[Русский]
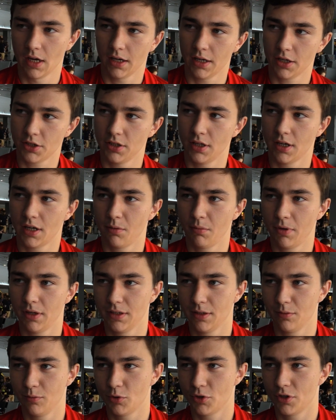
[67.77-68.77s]
Каждая
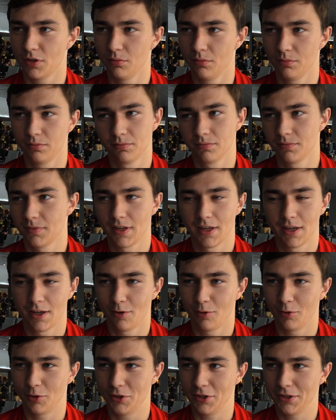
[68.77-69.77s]
команда может
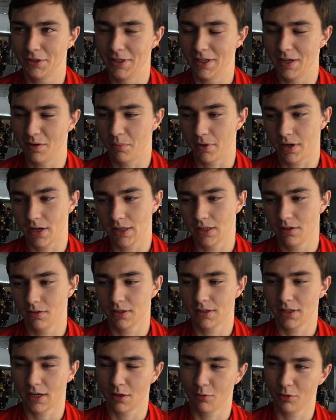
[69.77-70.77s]
очень сильно
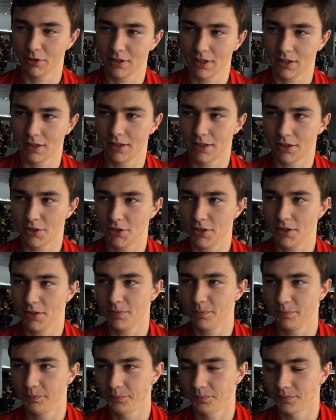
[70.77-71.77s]
порадовать, а кого-то огорчить.